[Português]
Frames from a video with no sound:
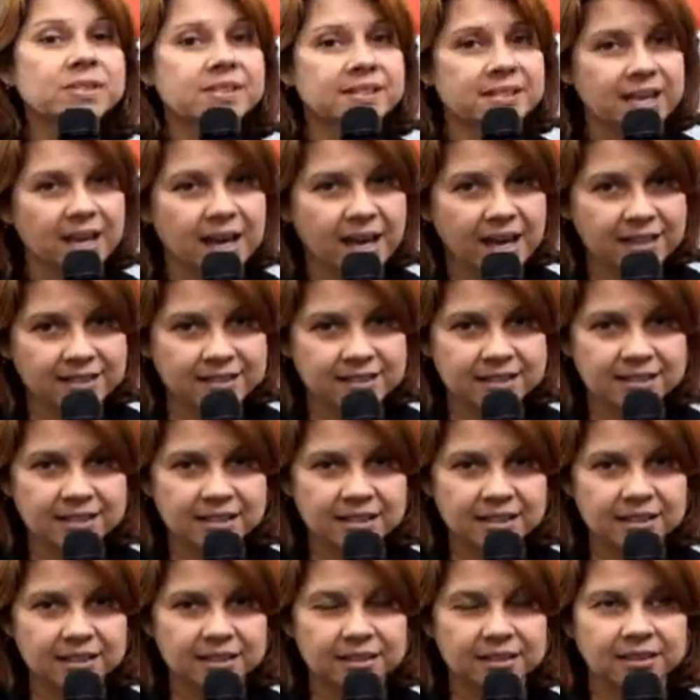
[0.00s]
no
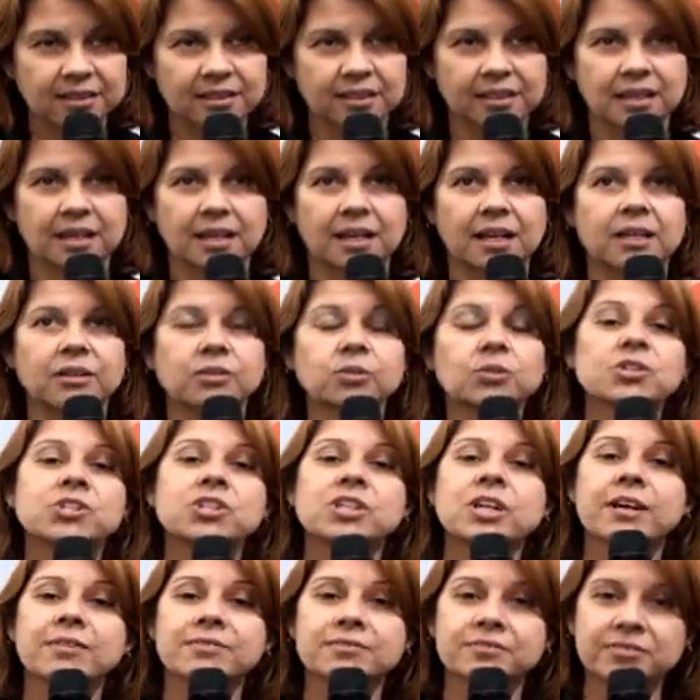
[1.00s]
SESI no
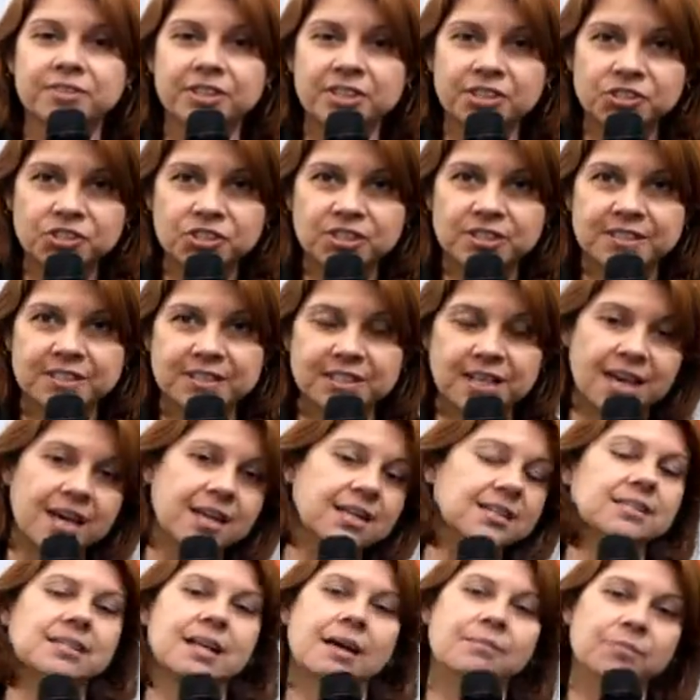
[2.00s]
dia
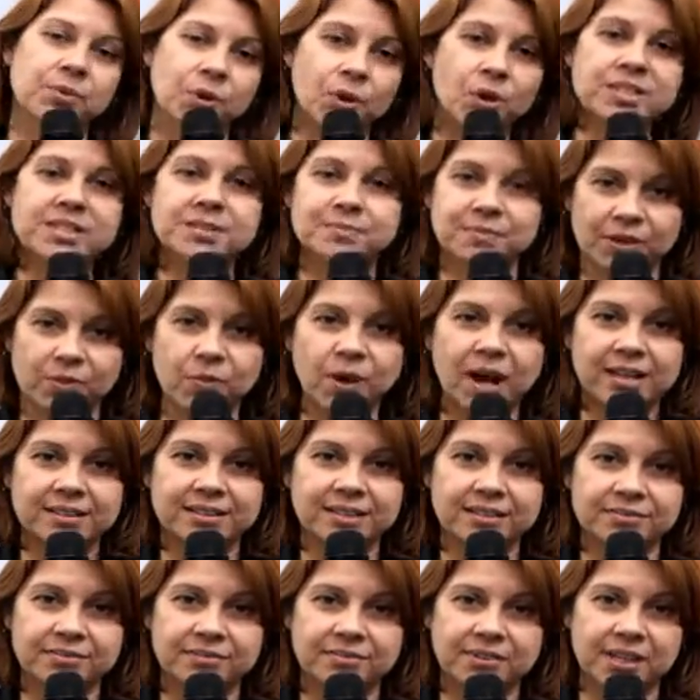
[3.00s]
26, na próxima
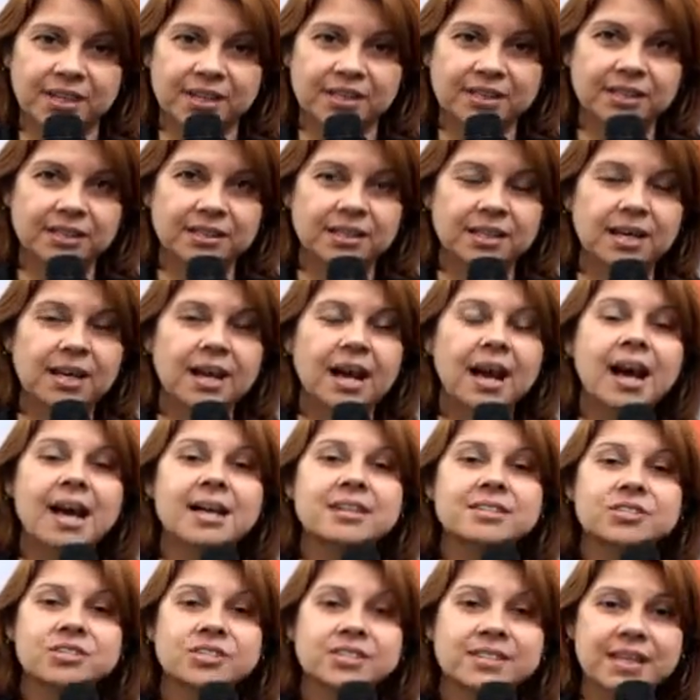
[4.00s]
quarta-feira,
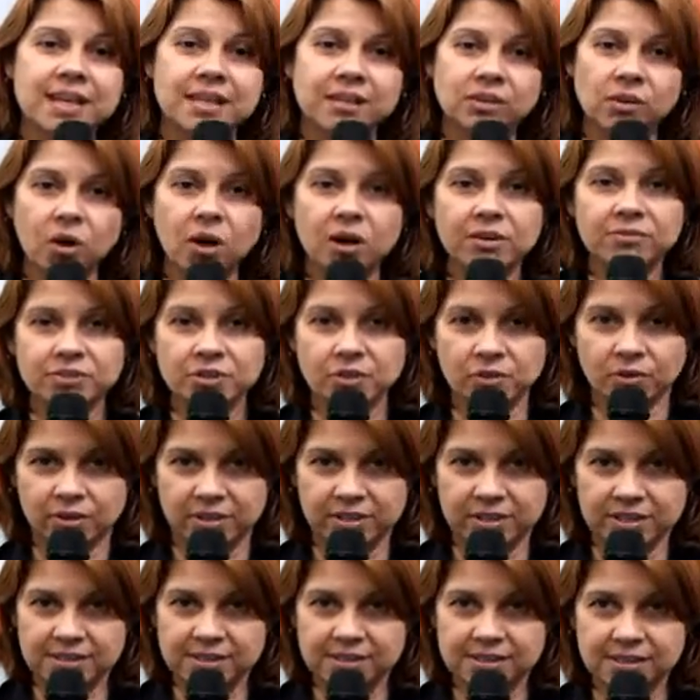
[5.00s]
às 19
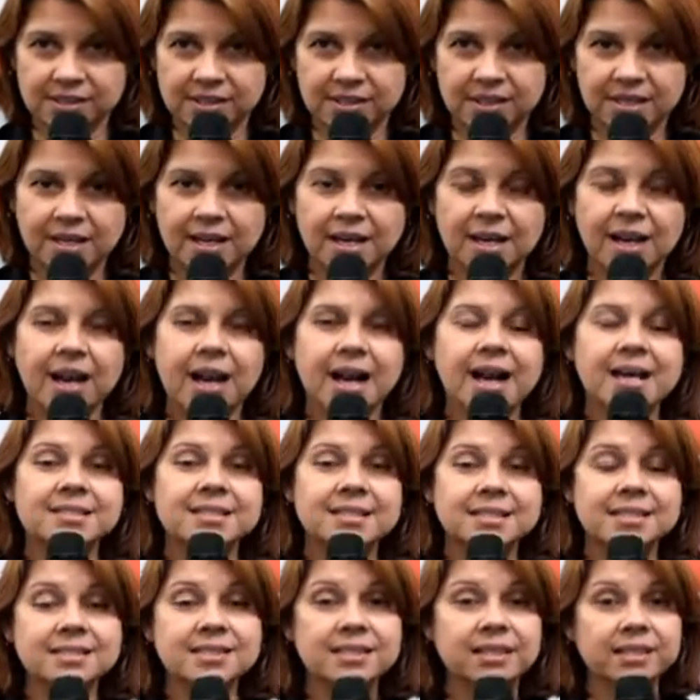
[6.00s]
horas.
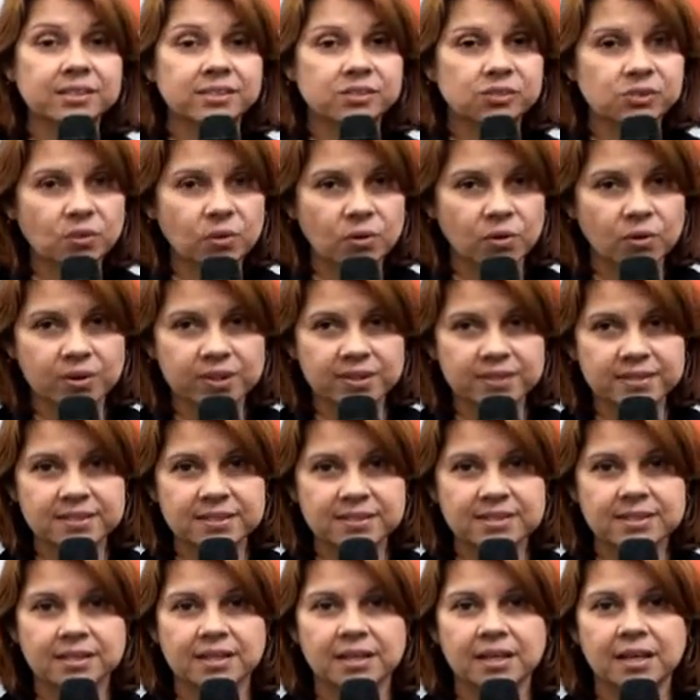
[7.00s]
As
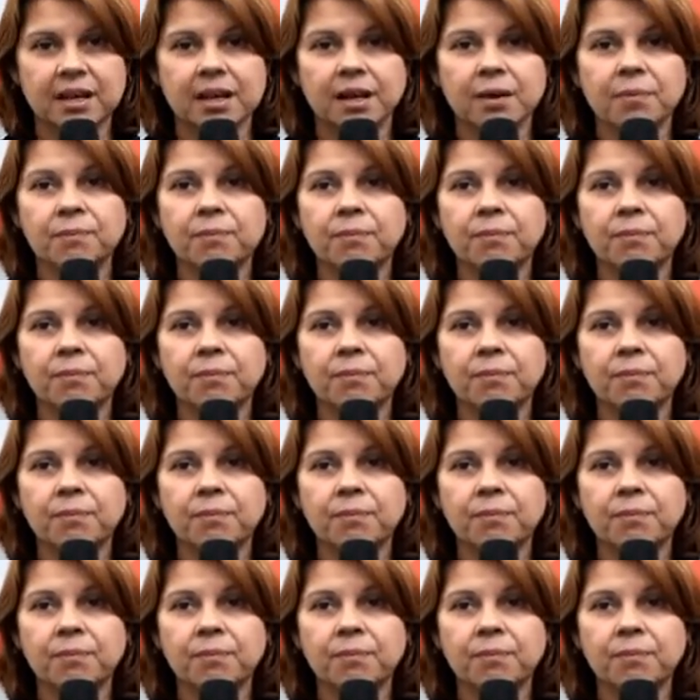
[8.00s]
inscrições